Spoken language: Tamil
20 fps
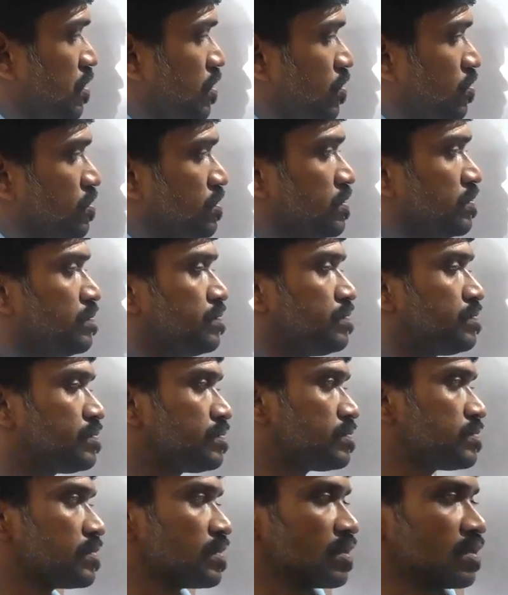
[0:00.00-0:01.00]
அவுட்
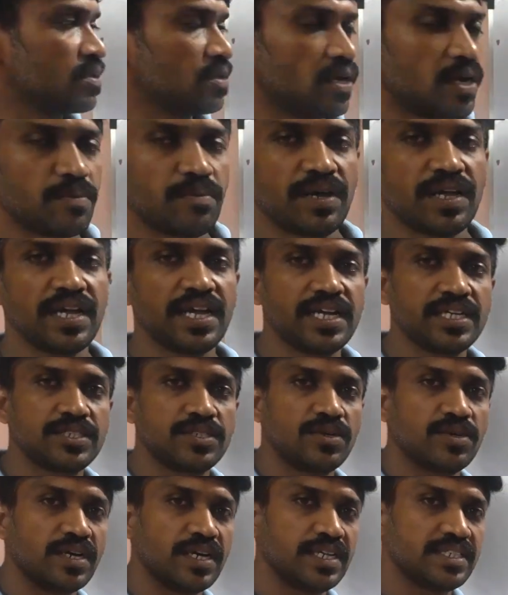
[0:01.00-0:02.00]
நார்மலாக
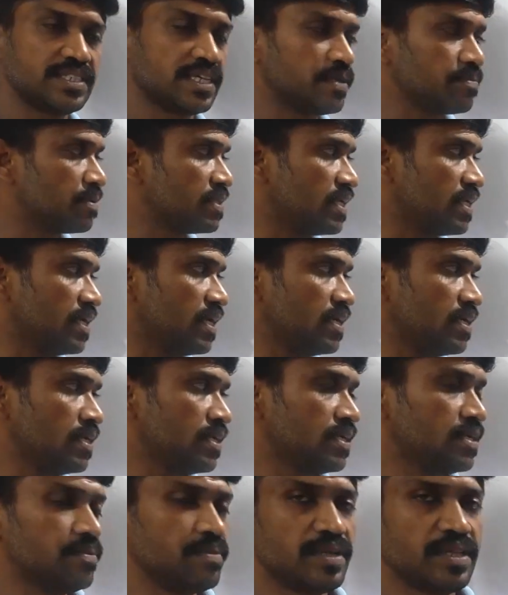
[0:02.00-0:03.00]
ஏஹெச்யூட டிசைன் பார்த்தீங்கன்னா
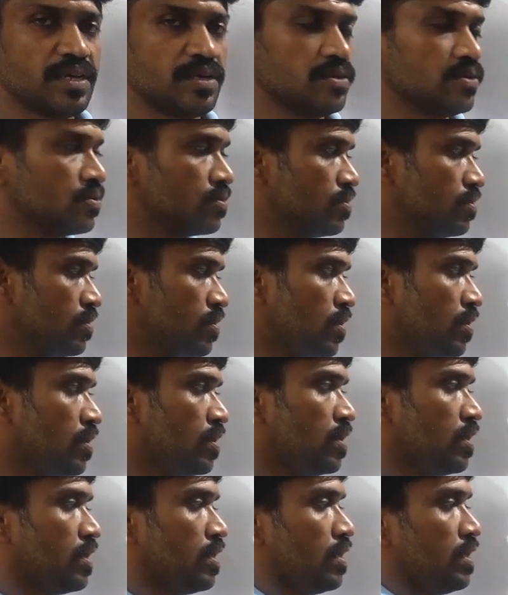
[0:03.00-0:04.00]
இப்படி தான் இருக்கும்
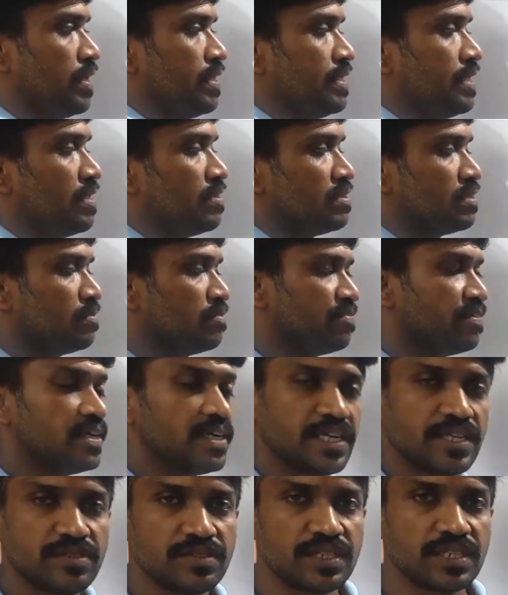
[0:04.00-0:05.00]
இதில் வந்து
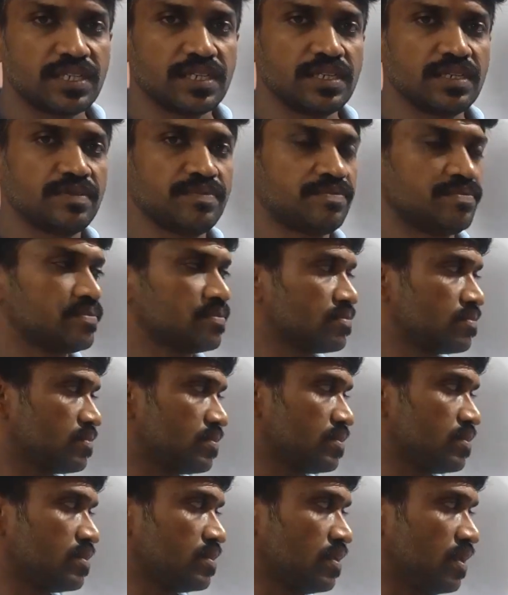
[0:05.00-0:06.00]
ஃபில்டர் யூனிட்
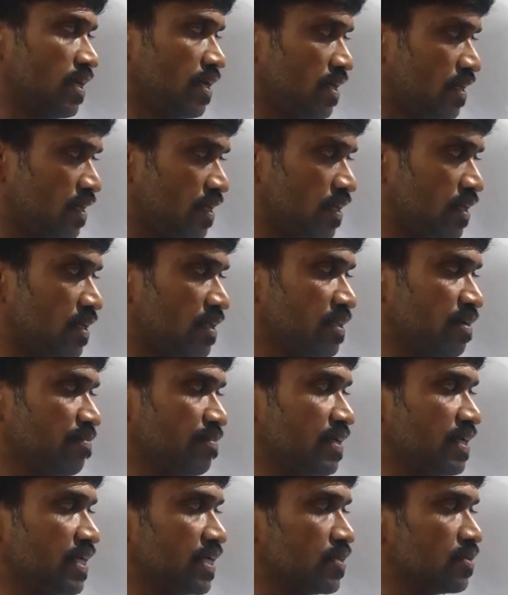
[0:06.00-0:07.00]
அந்த
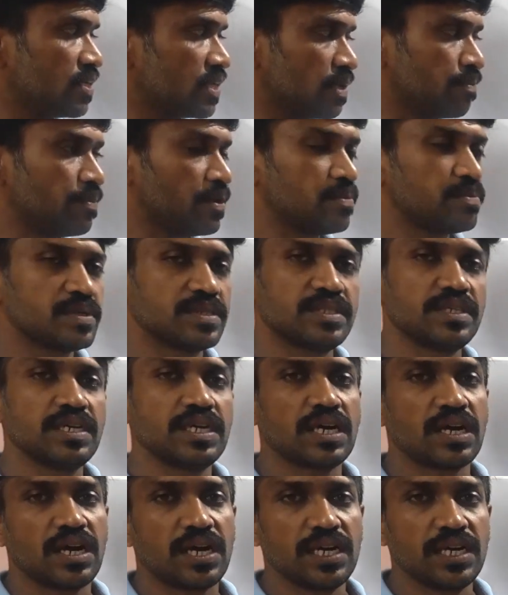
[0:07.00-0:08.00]
ஃபில்டர் யூனிட்க்கு அப்புறமா வந்து
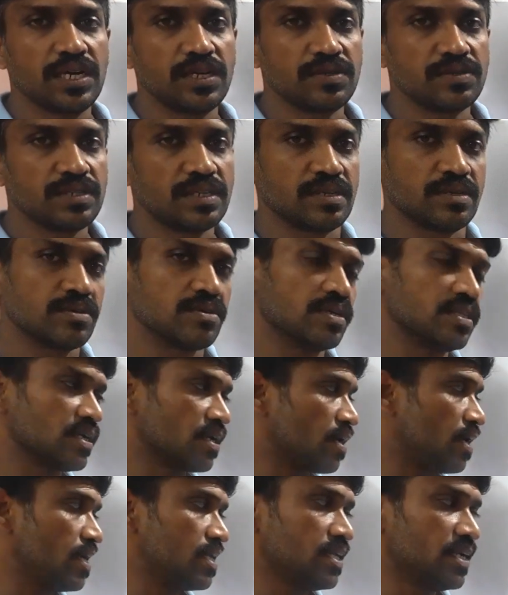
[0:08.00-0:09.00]
காயில் யூனிட் இருக்கும் அந்த
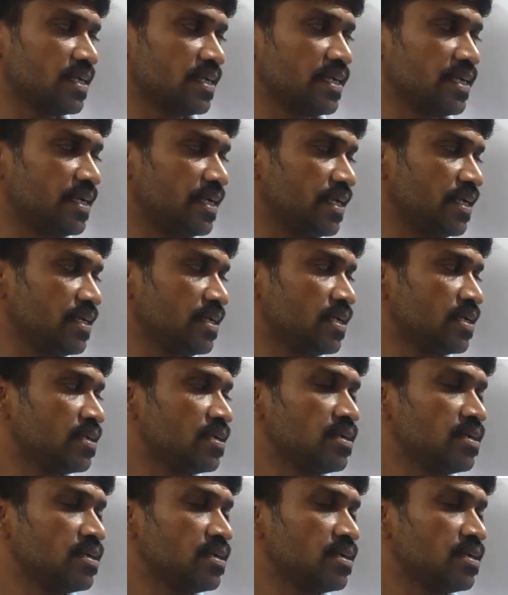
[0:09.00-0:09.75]
காயில் தான் ஹீட்டிங்